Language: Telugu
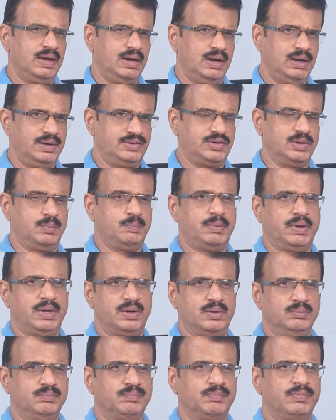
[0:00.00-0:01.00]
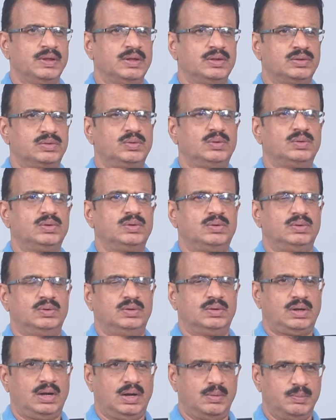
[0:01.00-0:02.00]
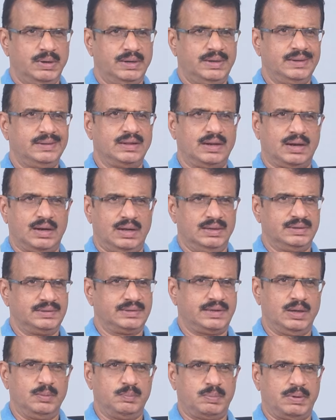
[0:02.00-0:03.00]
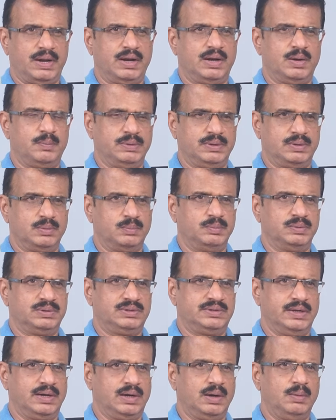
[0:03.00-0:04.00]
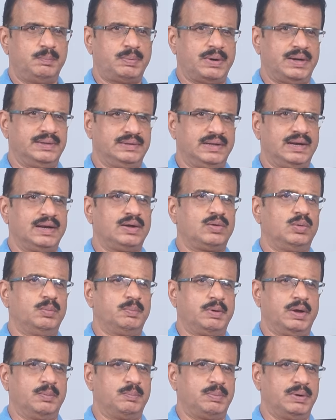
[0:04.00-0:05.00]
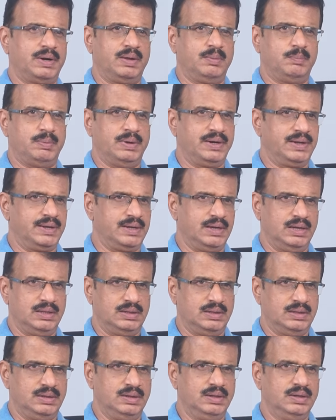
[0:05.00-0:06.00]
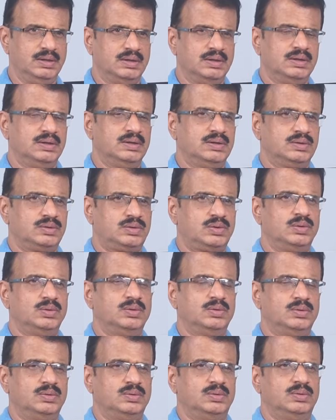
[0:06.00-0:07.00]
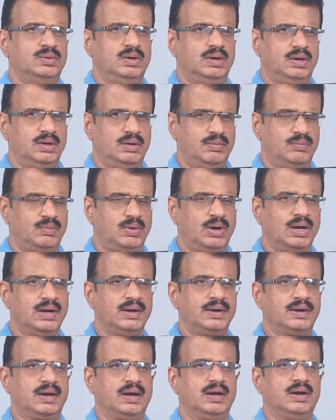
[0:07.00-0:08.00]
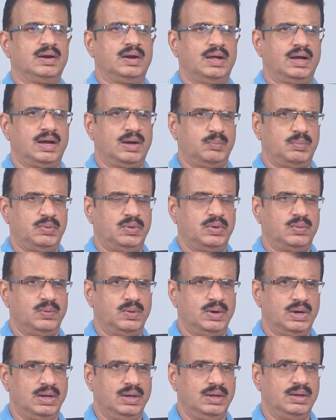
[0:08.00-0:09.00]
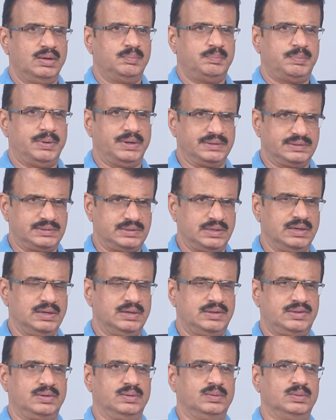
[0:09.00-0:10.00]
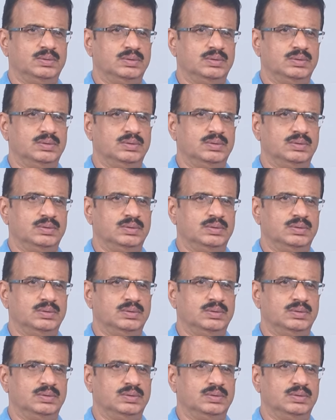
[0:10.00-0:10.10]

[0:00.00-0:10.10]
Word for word: ఆయన చెప్పారు సో కాబట్టి ఇది రాజకీయ ప్రేరేపితం చర్య ప్రజలకు ఉపయోగపడే పని కాదు ఇది సో వాలంటీర్లు లేకపోవడం వల్ల పెన్షన్స్